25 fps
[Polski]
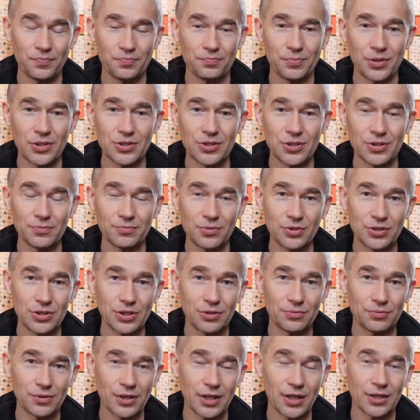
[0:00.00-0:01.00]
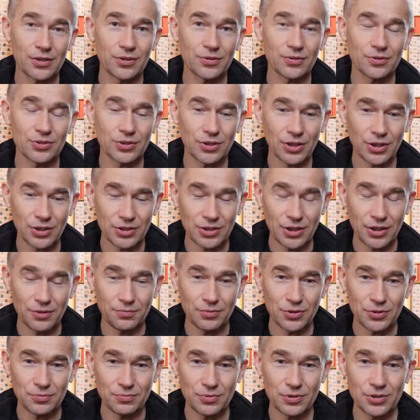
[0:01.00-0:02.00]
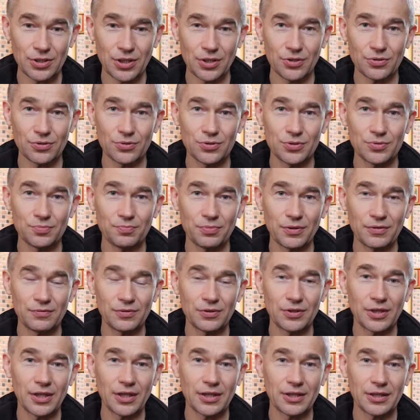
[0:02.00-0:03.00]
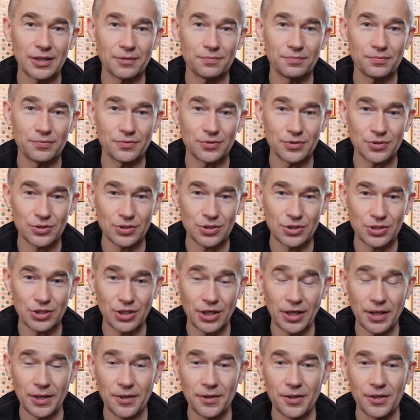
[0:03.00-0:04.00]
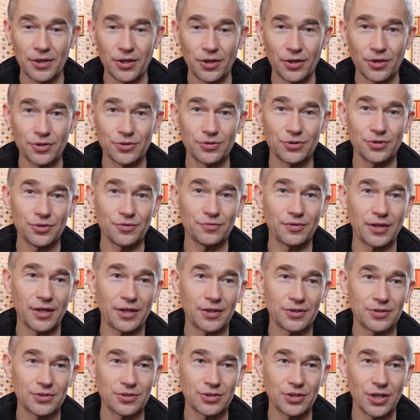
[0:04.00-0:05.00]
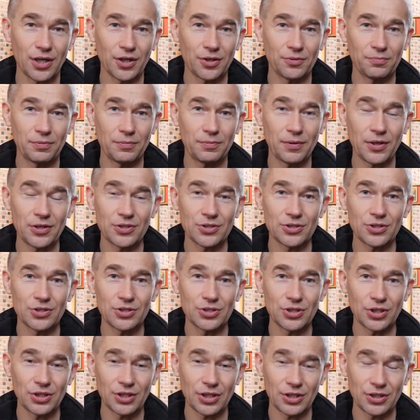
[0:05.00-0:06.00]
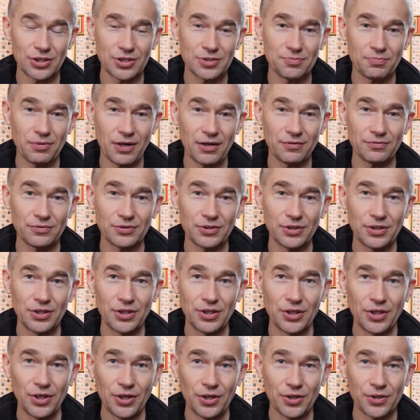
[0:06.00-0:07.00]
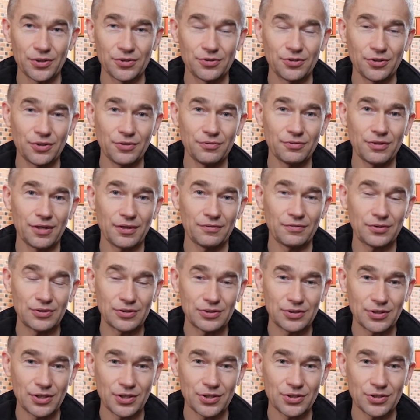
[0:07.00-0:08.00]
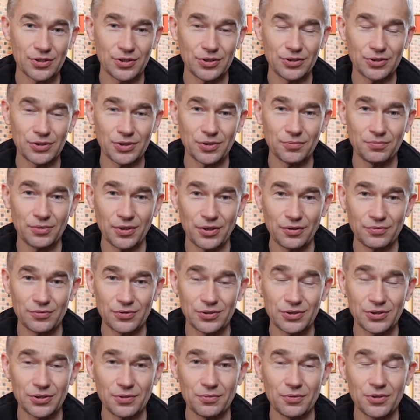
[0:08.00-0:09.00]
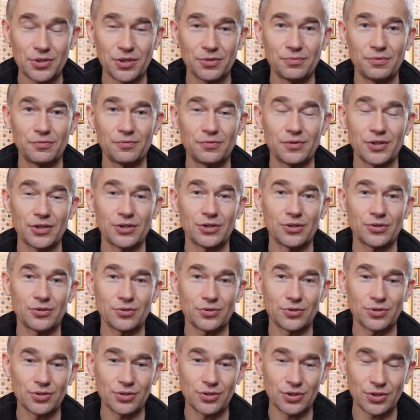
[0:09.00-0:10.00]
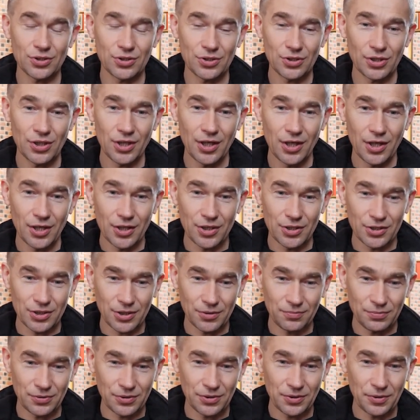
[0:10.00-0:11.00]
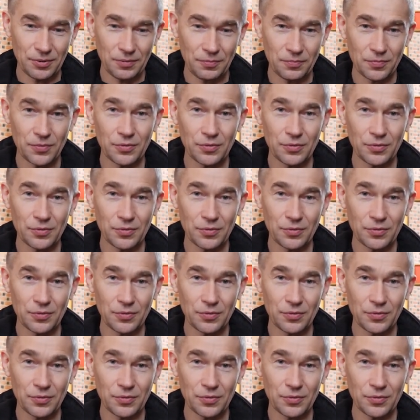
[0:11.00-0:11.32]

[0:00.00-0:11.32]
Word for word: patrzymy się na to, że chcielibyśmy zacząć pewien etap życia od nowa, czy jako popatrzeć się na te sprawy od nowa, a więc też i sobie i wszystkim chciałbym właśnie to życzyć, żeby